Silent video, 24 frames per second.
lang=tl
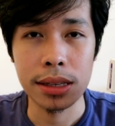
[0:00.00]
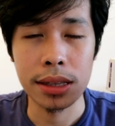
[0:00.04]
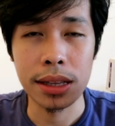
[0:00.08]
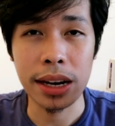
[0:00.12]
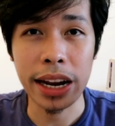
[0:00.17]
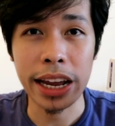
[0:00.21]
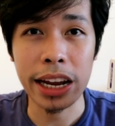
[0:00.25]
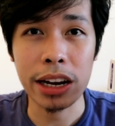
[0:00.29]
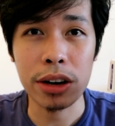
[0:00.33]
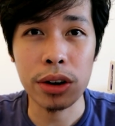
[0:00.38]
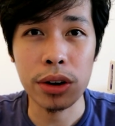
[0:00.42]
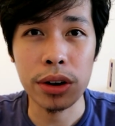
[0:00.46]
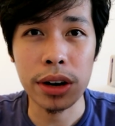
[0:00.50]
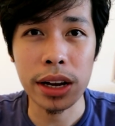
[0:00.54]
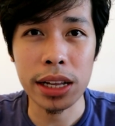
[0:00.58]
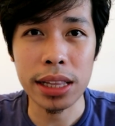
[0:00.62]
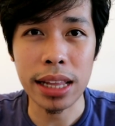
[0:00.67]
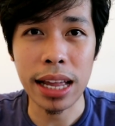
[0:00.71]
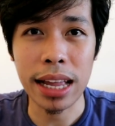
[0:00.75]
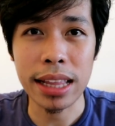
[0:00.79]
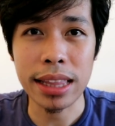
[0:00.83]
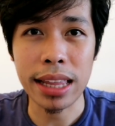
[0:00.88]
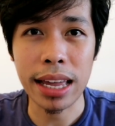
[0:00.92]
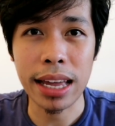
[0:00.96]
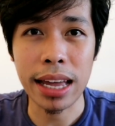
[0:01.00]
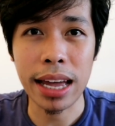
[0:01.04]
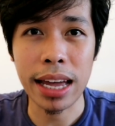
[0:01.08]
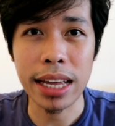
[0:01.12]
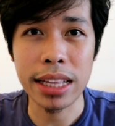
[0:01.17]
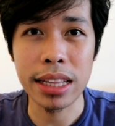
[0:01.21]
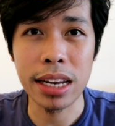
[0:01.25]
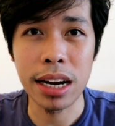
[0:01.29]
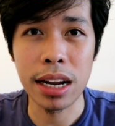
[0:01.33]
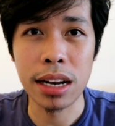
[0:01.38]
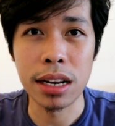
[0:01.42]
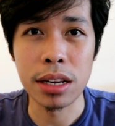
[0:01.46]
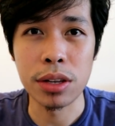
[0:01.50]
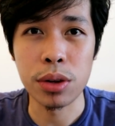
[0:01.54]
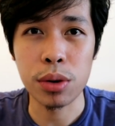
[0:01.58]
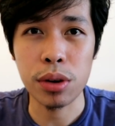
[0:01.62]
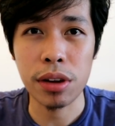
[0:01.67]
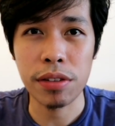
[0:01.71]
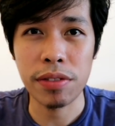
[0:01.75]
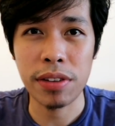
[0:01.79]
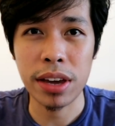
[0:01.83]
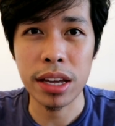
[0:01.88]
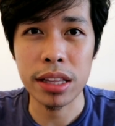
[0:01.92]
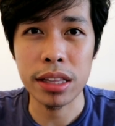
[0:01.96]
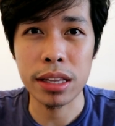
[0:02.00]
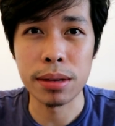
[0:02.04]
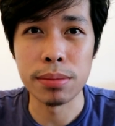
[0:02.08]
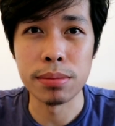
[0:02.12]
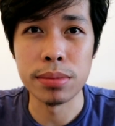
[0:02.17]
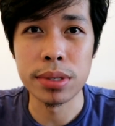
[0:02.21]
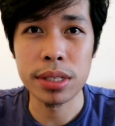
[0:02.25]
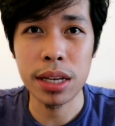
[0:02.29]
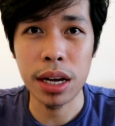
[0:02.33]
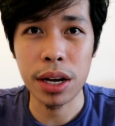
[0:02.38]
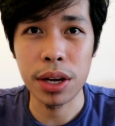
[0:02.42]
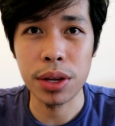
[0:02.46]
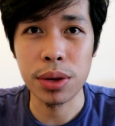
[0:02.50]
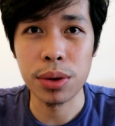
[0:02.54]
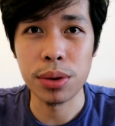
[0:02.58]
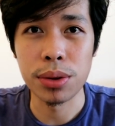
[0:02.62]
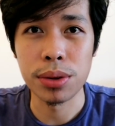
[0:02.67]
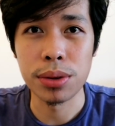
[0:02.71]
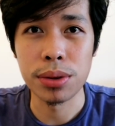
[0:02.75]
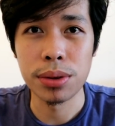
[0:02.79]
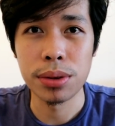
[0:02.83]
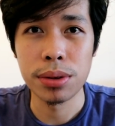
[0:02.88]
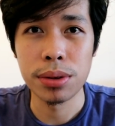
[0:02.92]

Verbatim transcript: trichlor at antihydral yung effective sa ngayon.